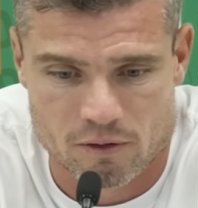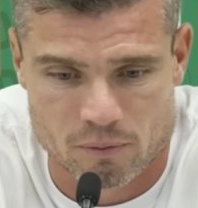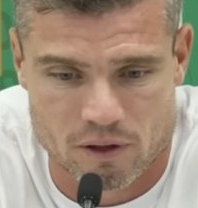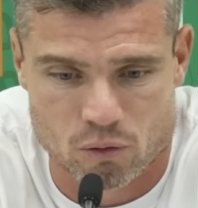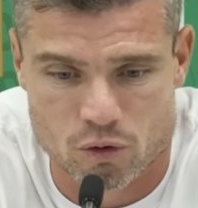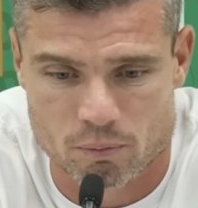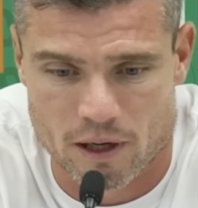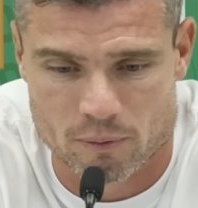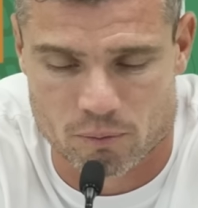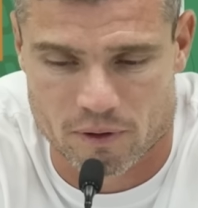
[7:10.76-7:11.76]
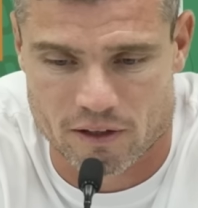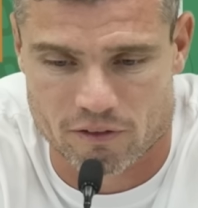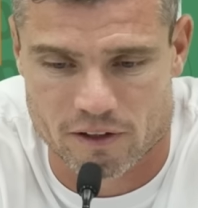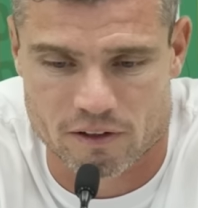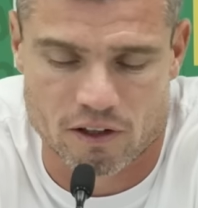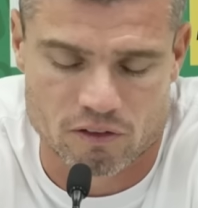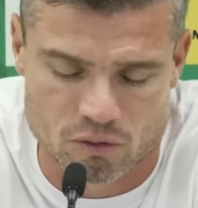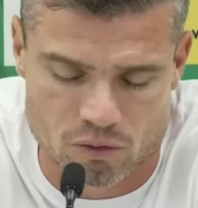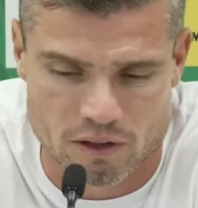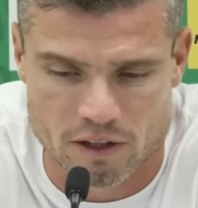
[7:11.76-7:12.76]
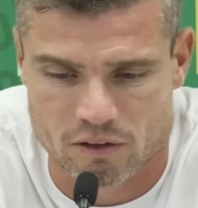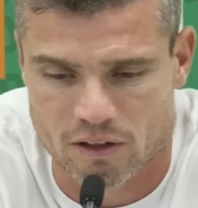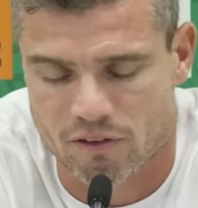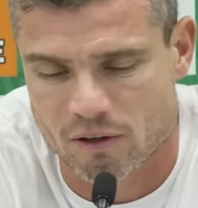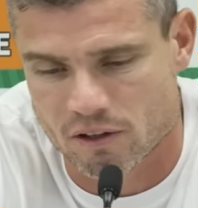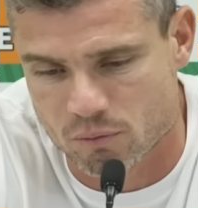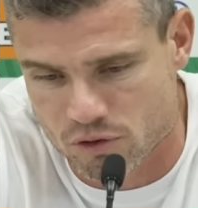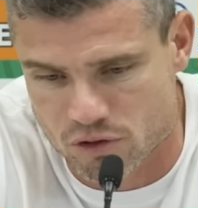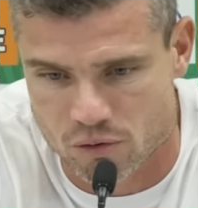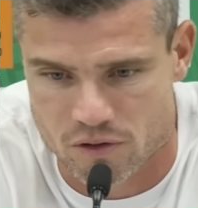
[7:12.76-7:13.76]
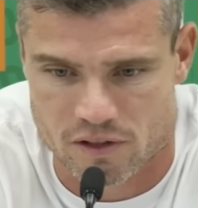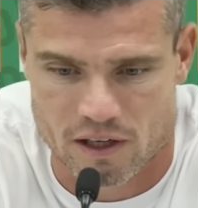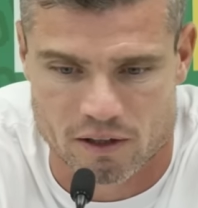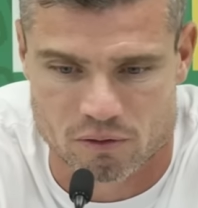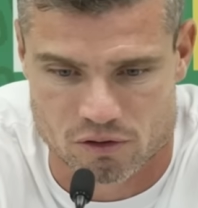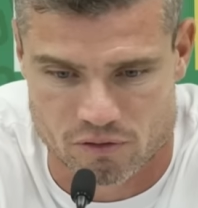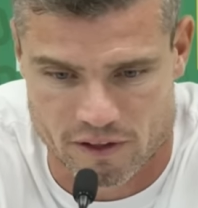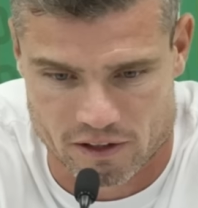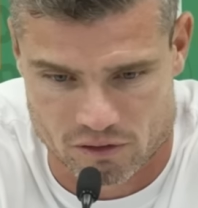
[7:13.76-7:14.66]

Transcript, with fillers: man da ruhig bleibt und man darf halt nicht gestikulieren, darf keine Emotionen zeigen und so weiter,